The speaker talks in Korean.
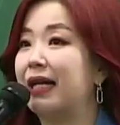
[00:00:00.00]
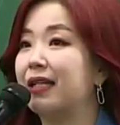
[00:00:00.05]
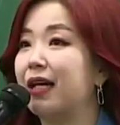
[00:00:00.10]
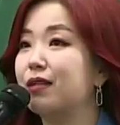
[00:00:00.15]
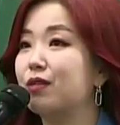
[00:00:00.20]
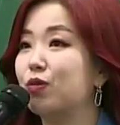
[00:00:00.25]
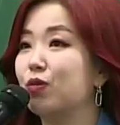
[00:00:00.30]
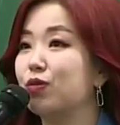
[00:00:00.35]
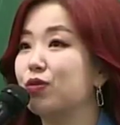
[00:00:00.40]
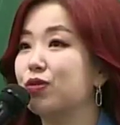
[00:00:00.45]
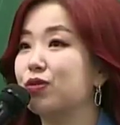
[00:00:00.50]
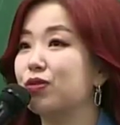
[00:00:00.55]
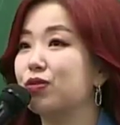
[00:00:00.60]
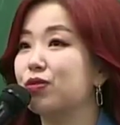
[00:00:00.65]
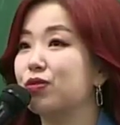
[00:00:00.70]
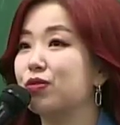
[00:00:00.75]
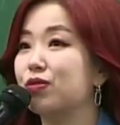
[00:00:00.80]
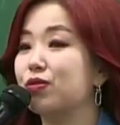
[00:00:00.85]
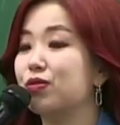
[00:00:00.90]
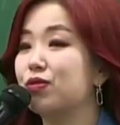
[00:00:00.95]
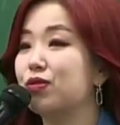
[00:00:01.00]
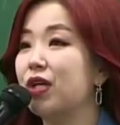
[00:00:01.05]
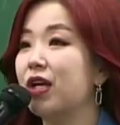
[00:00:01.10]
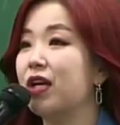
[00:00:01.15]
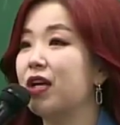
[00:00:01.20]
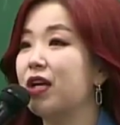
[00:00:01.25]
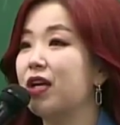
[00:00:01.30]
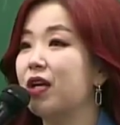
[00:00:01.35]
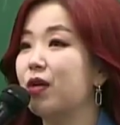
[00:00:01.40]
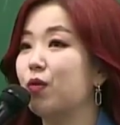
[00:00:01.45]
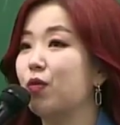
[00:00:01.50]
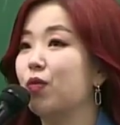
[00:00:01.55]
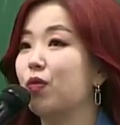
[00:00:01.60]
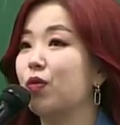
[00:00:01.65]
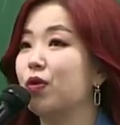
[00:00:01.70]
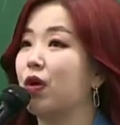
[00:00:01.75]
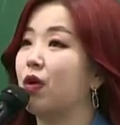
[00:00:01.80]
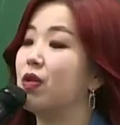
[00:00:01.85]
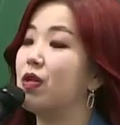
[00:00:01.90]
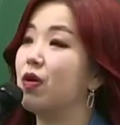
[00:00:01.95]
만학도 중
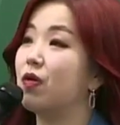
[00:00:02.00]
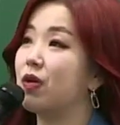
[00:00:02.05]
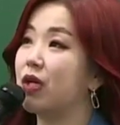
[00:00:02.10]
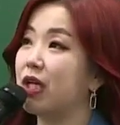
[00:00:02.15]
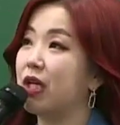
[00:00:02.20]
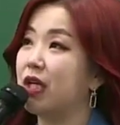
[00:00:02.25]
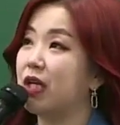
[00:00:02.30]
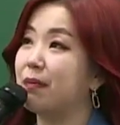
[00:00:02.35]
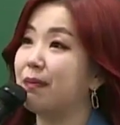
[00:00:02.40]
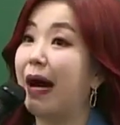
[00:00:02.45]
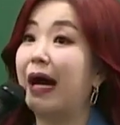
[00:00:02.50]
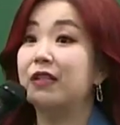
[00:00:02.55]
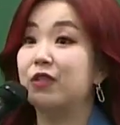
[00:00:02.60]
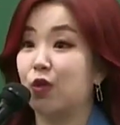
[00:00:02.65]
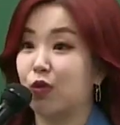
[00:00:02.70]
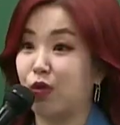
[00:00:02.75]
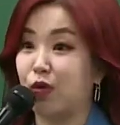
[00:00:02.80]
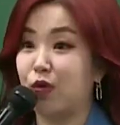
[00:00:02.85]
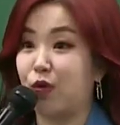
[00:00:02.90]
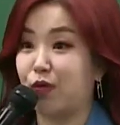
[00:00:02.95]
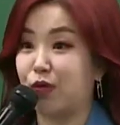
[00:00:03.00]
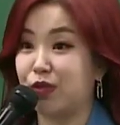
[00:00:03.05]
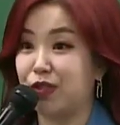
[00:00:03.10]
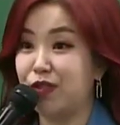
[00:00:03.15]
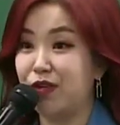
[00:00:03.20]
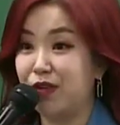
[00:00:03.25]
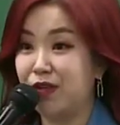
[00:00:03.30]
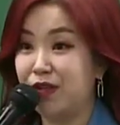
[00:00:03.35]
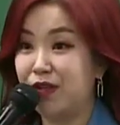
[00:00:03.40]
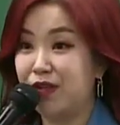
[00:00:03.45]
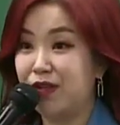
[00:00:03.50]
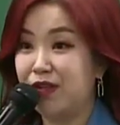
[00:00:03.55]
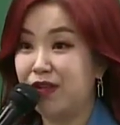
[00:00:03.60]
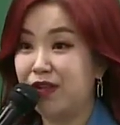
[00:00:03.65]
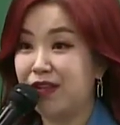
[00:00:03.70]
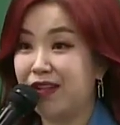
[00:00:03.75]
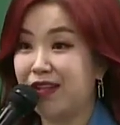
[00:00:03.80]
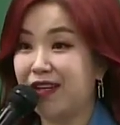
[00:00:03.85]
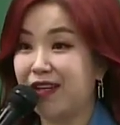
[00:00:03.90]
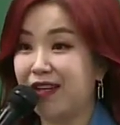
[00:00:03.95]
최고 연령이 48이었거든요.
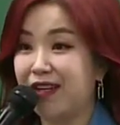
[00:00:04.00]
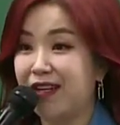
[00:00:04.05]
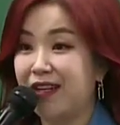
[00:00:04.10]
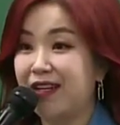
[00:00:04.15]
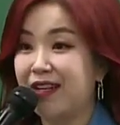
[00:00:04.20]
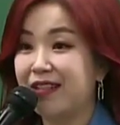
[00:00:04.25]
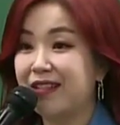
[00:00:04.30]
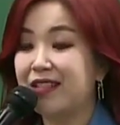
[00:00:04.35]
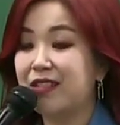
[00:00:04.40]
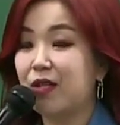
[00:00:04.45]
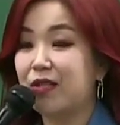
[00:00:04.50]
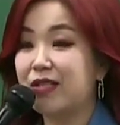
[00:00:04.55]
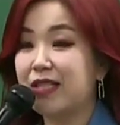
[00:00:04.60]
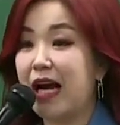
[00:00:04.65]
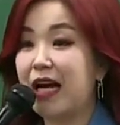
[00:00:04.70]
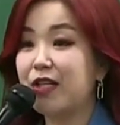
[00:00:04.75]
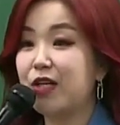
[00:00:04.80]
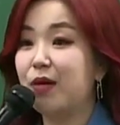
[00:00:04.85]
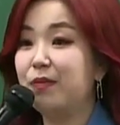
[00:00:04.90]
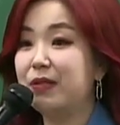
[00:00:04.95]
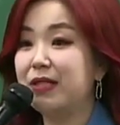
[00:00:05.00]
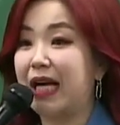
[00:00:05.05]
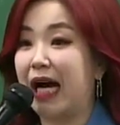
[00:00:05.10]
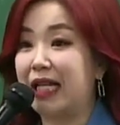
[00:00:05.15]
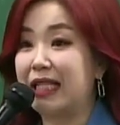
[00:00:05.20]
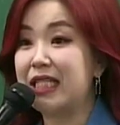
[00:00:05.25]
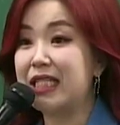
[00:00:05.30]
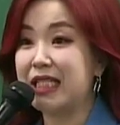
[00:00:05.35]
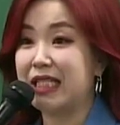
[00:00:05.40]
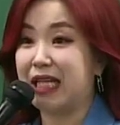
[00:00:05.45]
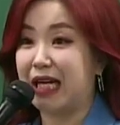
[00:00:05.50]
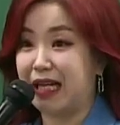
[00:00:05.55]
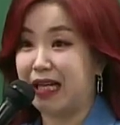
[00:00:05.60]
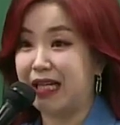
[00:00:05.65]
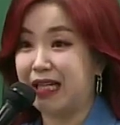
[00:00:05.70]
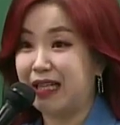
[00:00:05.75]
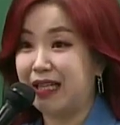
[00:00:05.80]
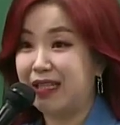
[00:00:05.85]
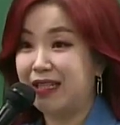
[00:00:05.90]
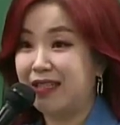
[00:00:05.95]
예. 그래서 사기업을
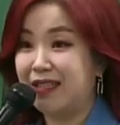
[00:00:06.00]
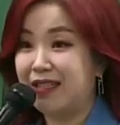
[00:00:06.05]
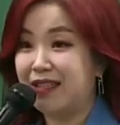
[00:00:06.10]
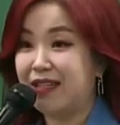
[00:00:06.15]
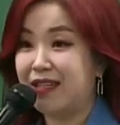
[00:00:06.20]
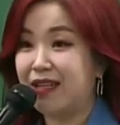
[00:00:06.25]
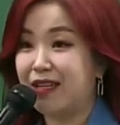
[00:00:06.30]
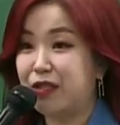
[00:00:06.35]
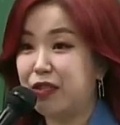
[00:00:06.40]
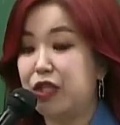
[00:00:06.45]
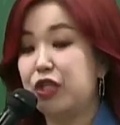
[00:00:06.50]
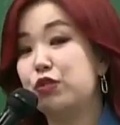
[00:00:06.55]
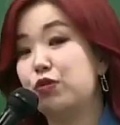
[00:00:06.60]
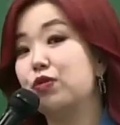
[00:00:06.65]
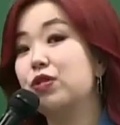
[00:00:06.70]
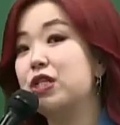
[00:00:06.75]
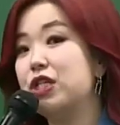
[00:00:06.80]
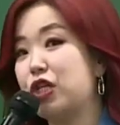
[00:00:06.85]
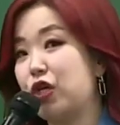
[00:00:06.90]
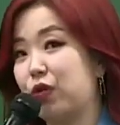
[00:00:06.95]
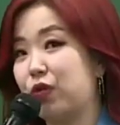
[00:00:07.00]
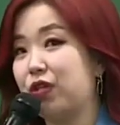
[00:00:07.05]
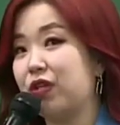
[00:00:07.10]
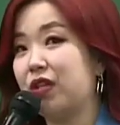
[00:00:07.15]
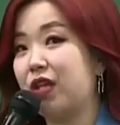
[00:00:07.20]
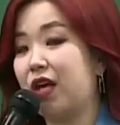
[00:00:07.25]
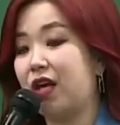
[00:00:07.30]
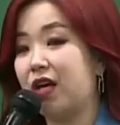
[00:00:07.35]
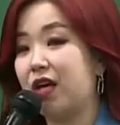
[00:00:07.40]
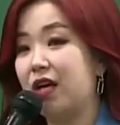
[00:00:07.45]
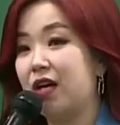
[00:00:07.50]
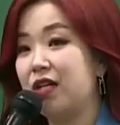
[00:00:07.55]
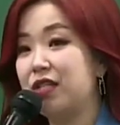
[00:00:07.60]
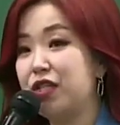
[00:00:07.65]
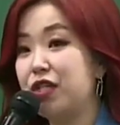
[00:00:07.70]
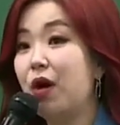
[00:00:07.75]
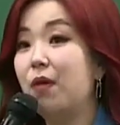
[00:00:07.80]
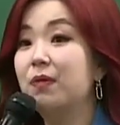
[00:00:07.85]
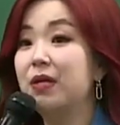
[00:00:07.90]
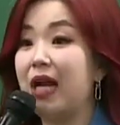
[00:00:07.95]
다니시다가 예, 기술직이었는데
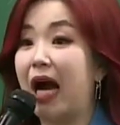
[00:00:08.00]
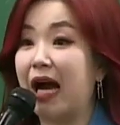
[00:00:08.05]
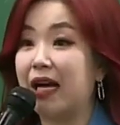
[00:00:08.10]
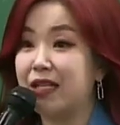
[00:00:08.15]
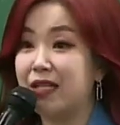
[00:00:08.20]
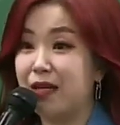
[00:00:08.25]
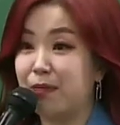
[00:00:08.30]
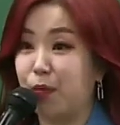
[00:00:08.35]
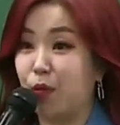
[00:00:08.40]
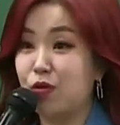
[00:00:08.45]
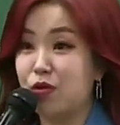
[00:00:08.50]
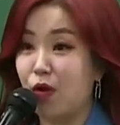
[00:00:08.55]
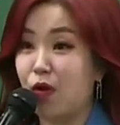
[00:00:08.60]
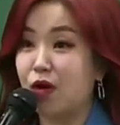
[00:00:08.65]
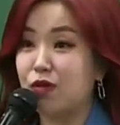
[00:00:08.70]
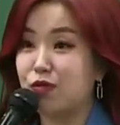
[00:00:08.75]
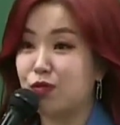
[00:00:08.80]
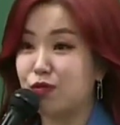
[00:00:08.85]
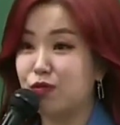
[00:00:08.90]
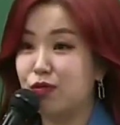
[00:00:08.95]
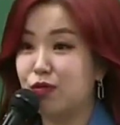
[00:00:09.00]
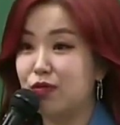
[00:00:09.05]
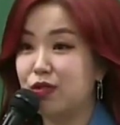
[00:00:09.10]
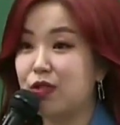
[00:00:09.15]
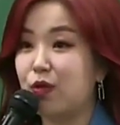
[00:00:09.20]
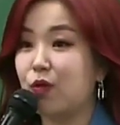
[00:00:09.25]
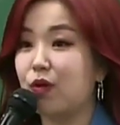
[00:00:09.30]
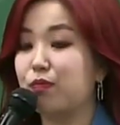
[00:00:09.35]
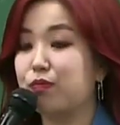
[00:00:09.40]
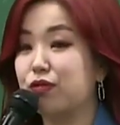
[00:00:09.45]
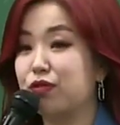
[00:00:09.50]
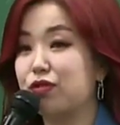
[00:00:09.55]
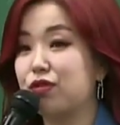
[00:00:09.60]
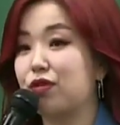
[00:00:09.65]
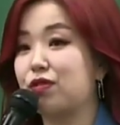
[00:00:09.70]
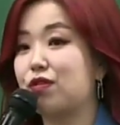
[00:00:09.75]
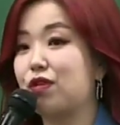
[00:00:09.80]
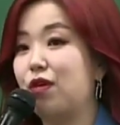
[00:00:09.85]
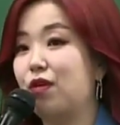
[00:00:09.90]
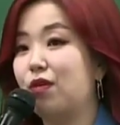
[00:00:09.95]
시험을 아예 보셔가지고 이렇게
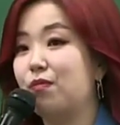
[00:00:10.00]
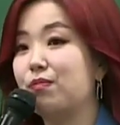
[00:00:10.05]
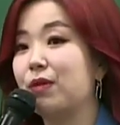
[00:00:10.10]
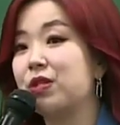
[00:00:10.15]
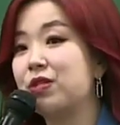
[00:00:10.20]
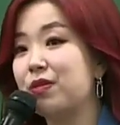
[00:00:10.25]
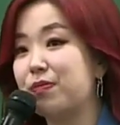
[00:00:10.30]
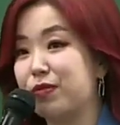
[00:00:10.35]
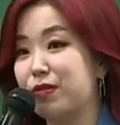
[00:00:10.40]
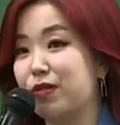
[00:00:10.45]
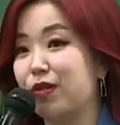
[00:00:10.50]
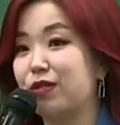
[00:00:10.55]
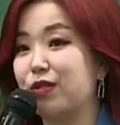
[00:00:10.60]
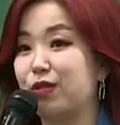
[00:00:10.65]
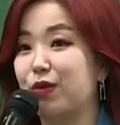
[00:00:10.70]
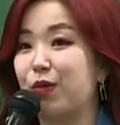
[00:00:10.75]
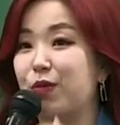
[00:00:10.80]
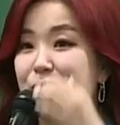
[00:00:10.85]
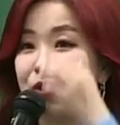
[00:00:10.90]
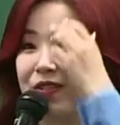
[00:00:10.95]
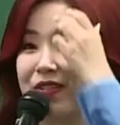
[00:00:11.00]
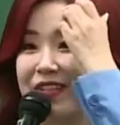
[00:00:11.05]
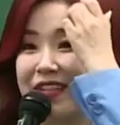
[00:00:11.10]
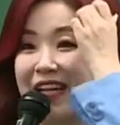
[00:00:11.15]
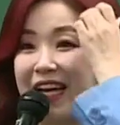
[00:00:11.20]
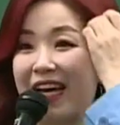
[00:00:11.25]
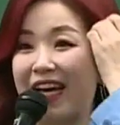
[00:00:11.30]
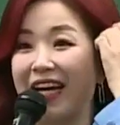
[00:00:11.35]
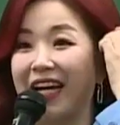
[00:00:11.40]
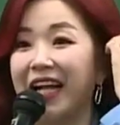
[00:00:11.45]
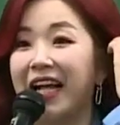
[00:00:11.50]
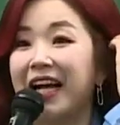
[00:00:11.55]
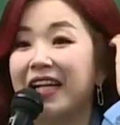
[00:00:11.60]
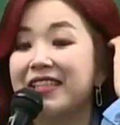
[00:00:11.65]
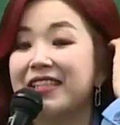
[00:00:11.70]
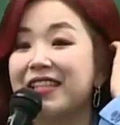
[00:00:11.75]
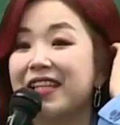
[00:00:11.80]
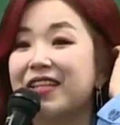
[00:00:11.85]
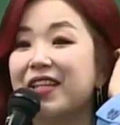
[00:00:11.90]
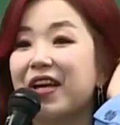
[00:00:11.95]
붙으셔서 면접 스터디 들어오셨는데
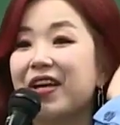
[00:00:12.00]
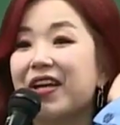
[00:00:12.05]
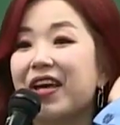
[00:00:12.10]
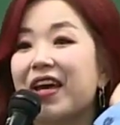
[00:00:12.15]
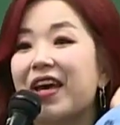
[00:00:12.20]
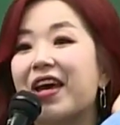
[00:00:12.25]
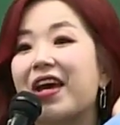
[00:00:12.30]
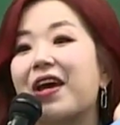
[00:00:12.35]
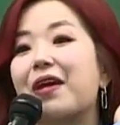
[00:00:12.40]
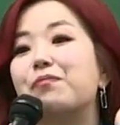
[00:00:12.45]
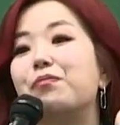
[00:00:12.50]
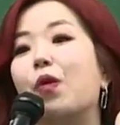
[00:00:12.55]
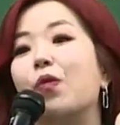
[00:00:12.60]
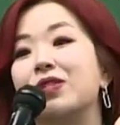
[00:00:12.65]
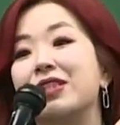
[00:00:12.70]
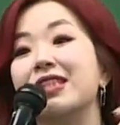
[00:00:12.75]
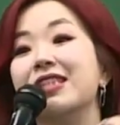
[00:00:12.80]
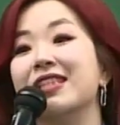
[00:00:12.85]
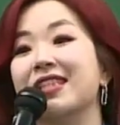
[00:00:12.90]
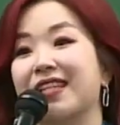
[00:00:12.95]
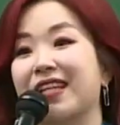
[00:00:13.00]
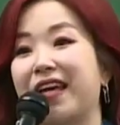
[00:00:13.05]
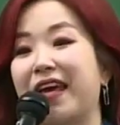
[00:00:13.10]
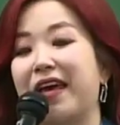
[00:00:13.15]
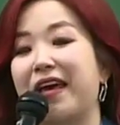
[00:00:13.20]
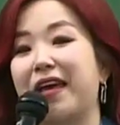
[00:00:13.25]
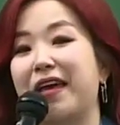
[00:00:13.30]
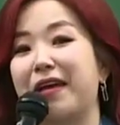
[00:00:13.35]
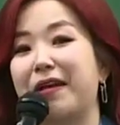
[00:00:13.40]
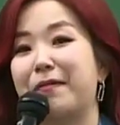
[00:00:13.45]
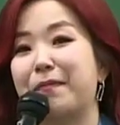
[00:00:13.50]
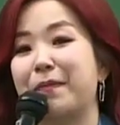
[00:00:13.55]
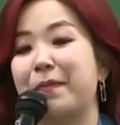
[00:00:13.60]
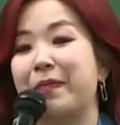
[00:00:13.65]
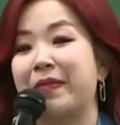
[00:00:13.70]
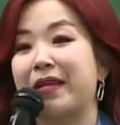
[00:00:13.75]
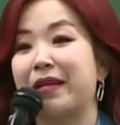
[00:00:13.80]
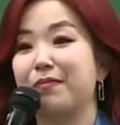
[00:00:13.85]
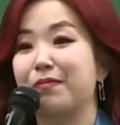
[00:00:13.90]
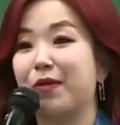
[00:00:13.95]
근데 되게 멋있는 게
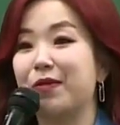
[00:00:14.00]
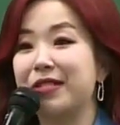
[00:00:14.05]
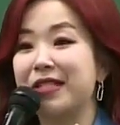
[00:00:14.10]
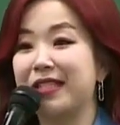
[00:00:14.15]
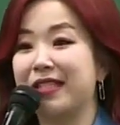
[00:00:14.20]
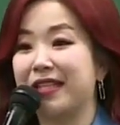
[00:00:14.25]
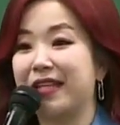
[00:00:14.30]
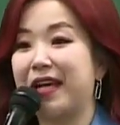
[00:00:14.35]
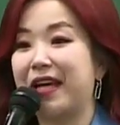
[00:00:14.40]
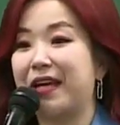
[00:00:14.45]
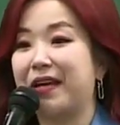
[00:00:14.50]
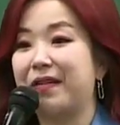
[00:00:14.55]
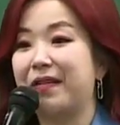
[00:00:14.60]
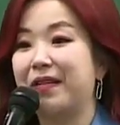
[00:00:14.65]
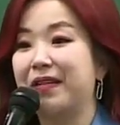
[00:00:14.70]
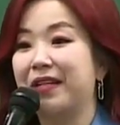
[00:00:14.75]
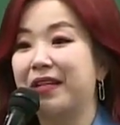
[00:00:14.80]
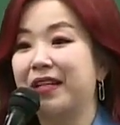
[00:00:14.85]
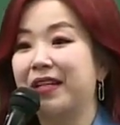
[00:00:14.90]
멋있는 게